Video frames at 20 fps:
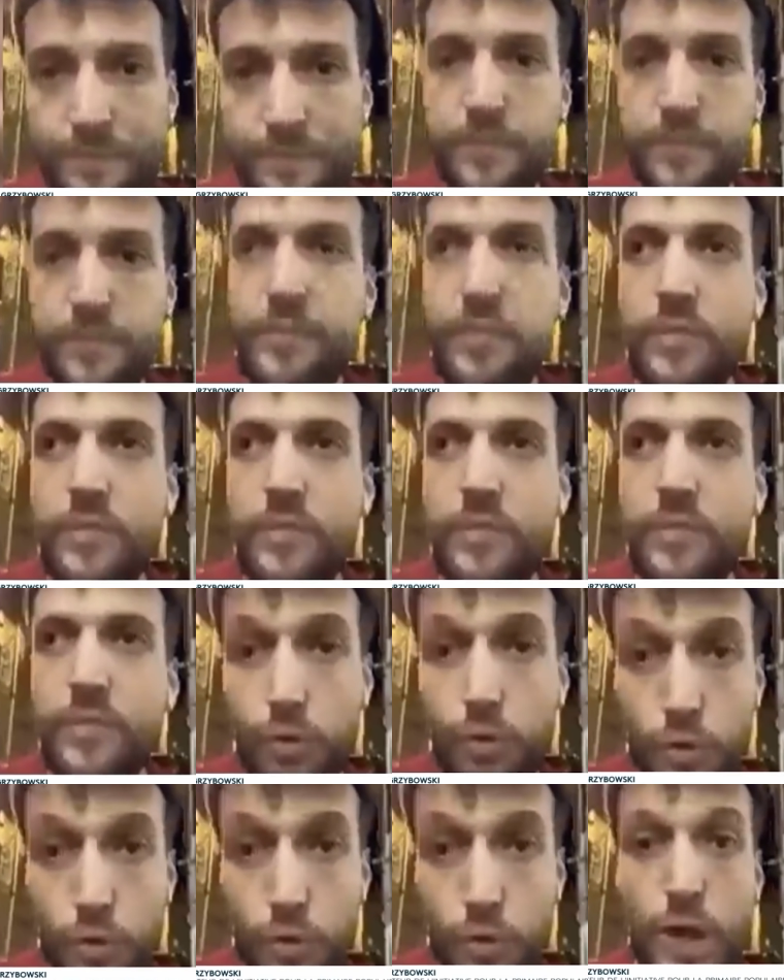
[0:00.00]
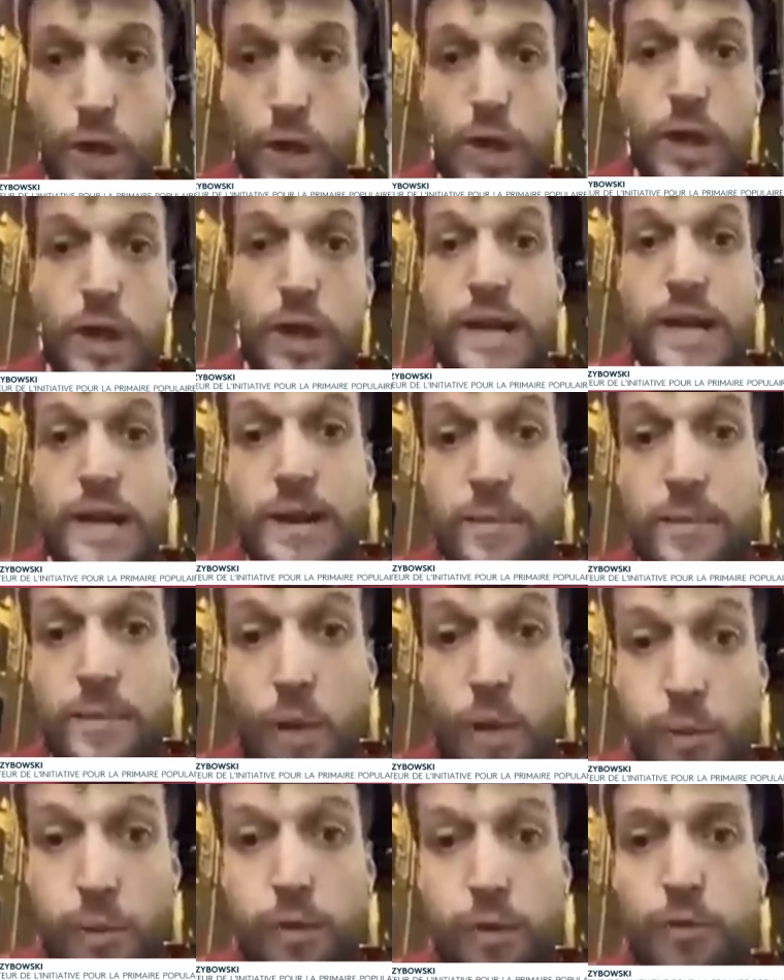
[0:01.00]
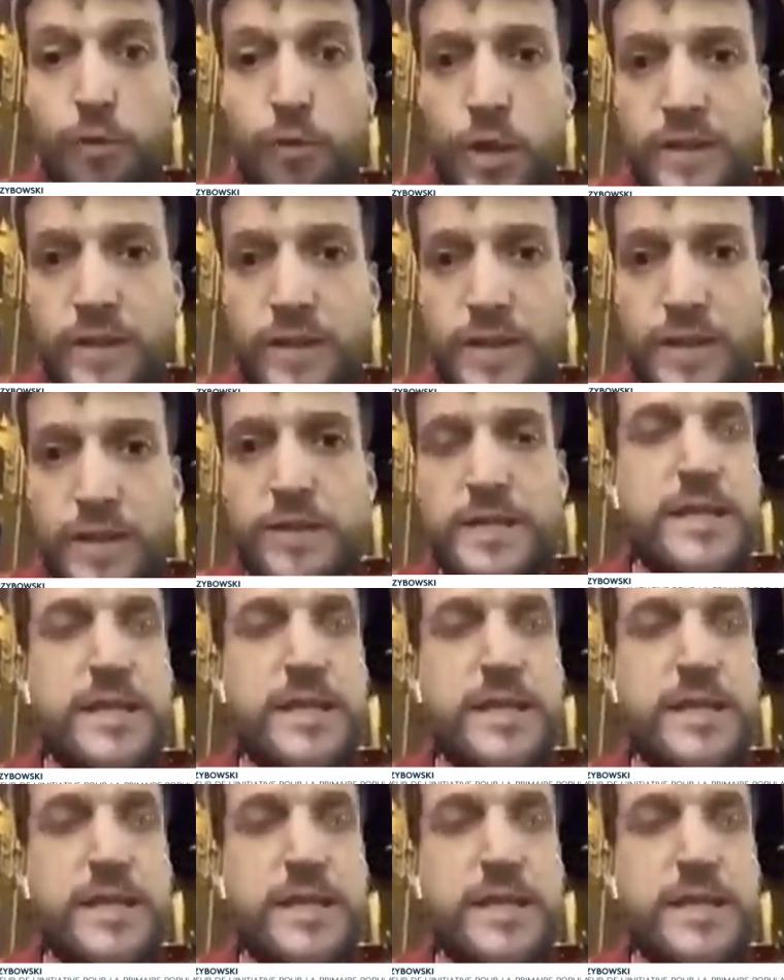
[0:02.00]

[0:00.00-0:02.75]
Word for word: La faute officiellement à une vidéo diffusée sur les réseaux sociaux où l'on